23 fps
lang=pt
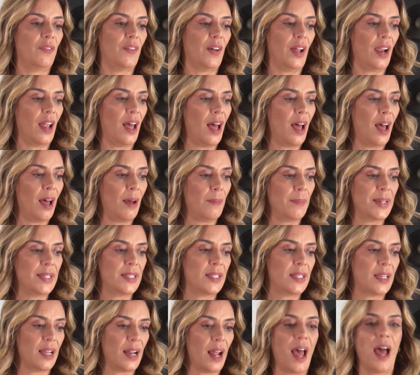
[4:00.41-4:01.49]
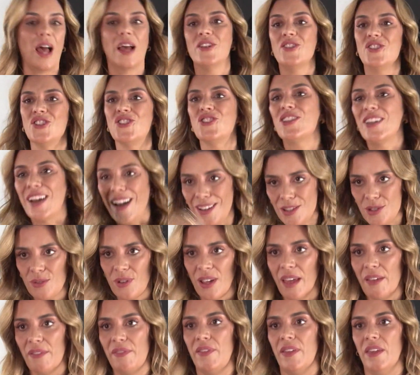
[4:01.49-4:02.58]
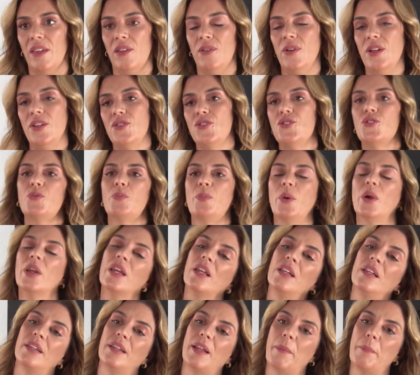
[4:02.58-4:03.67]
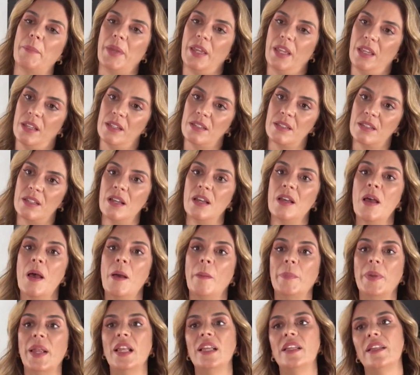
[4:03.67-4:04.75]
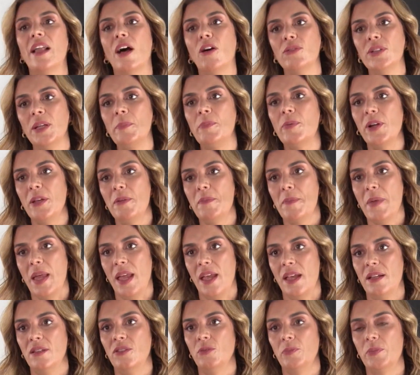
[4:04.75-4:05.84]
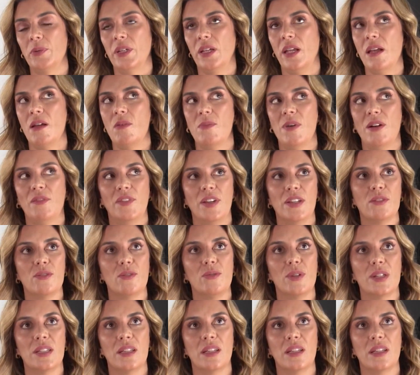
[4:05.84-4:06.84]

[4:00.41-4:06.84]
fala: ah, mas será? A gente traz o Kevinho, aí a gente põe ele na mesa para ele dar um depoimento, porque uma vez o Lua